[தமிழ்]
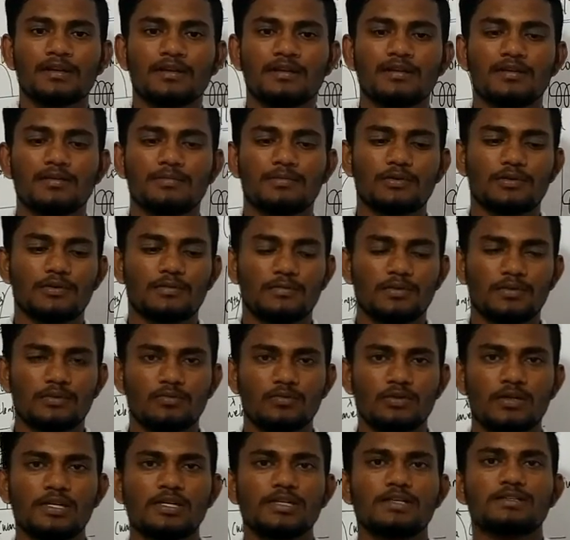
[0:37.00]
இப்போ நம்ம
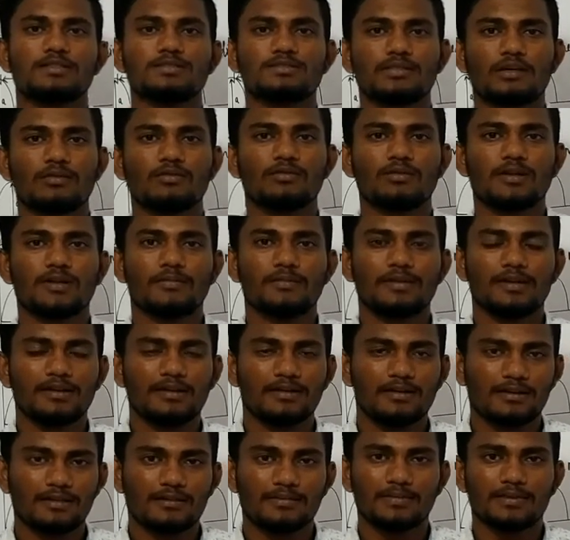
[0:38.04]
ஒலி சவுண்ட்
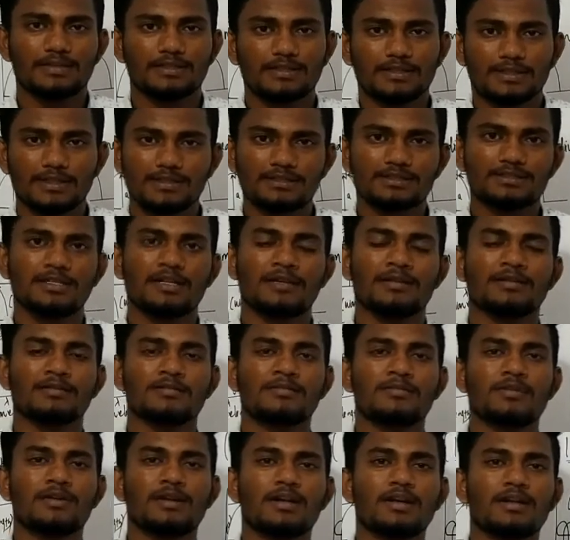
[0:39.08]
அப்படின்றத பற்றி தெரிஞ்சுக்கிறதுக்கு
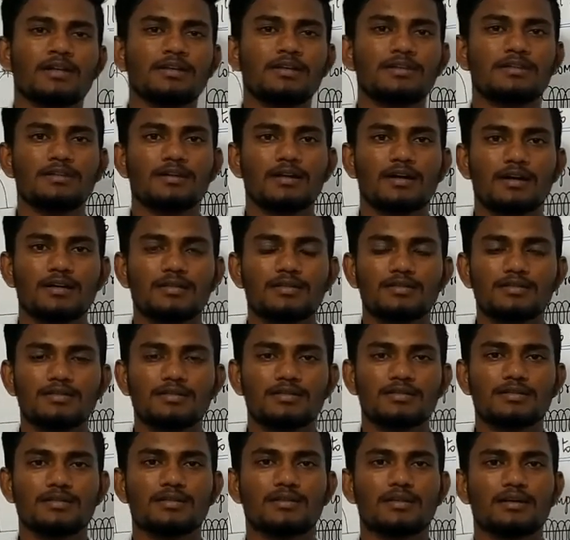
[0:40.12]
முன்னாடி அது
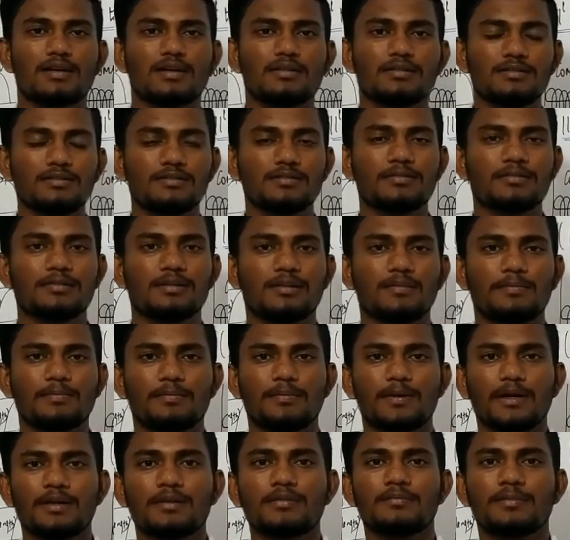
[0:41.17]
அது
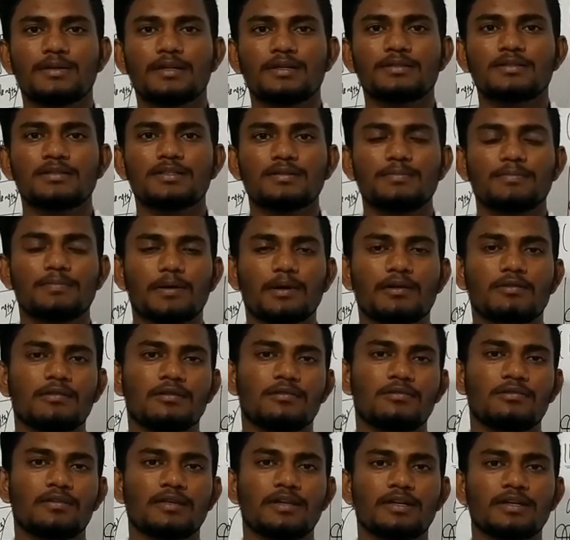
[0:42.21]
பயன்படுத்தி
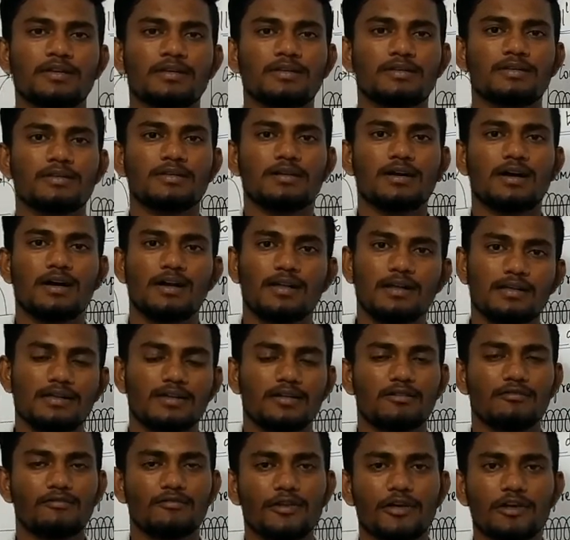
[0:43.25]
பரவக்கூடிய அலைகள்
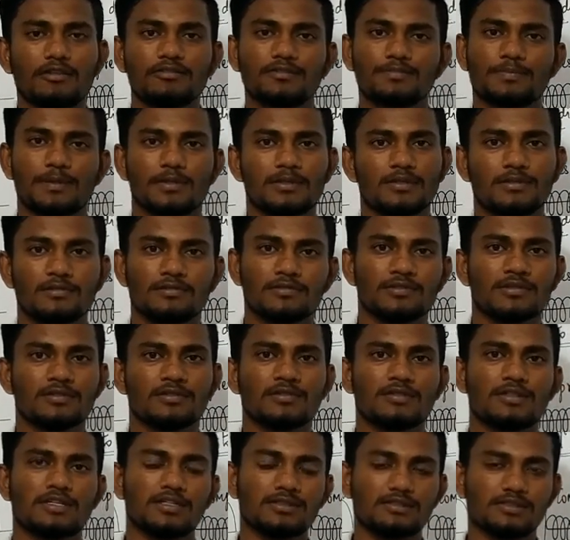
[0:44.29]
வேவ்ஸ் பற்றி கொஞ்சம்
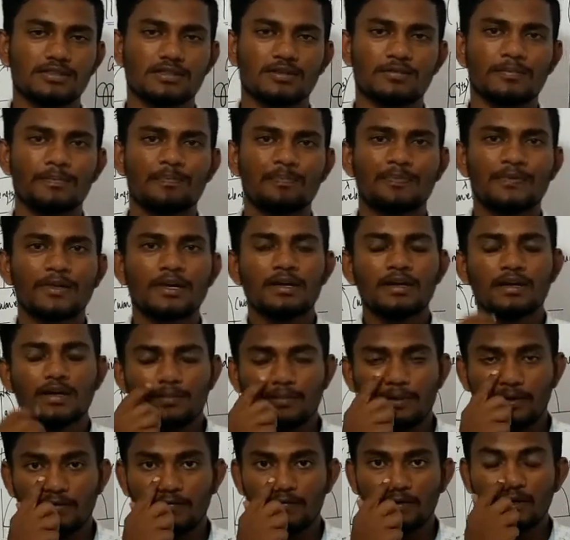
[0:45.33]
தெரிஞ்சுக்கணும் இப்போ
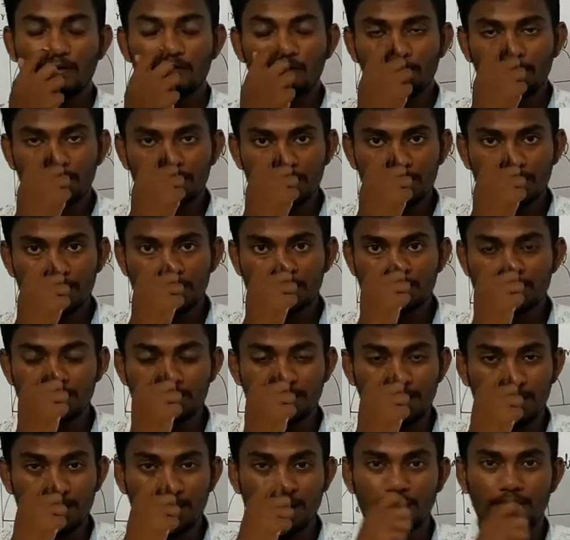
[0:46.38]
நான் வேவ் பற்றி
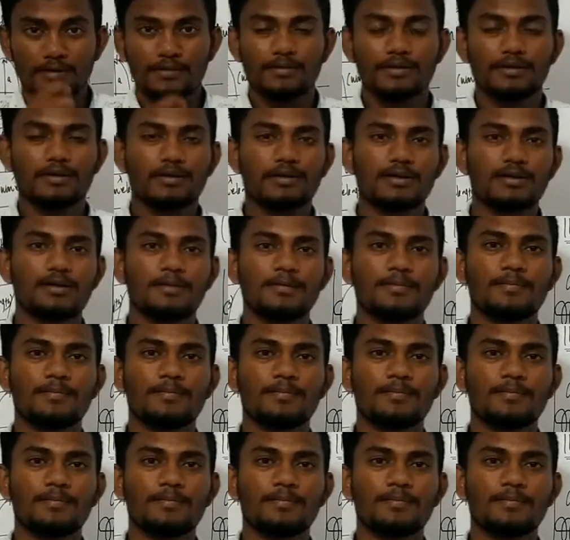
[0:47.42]
தெரிஞ்சுக்கிறேன் அப்படின்ட்டுனா